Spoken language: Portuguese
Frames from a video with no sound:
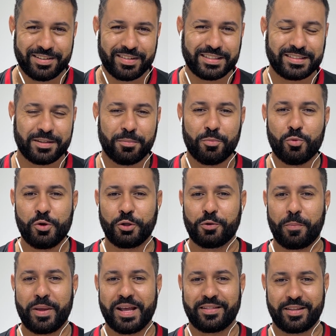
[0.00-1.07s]
vai ser muito
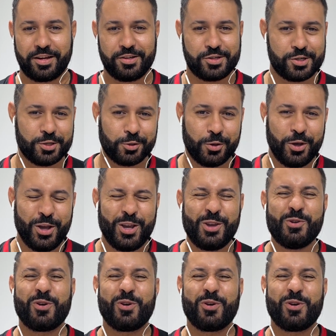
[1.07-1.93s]
bem atendido. E